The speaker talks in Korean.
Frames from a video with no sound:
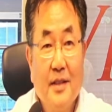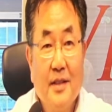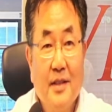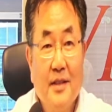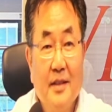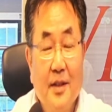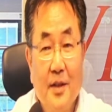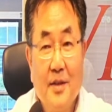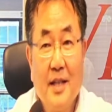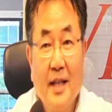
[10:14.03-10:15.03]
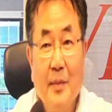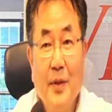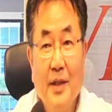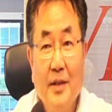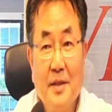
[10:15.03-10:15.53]
그 여러 차례
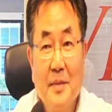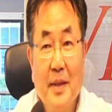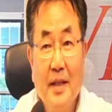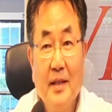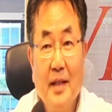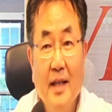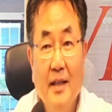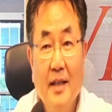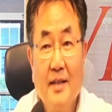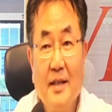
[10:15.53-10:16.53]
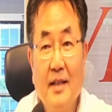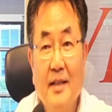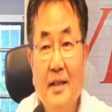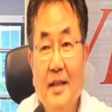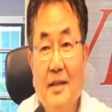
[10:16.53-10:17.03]
보인 거지만은 KTX
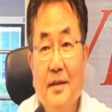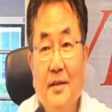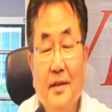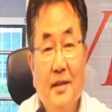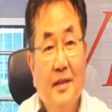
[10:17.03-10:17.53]
같은 데서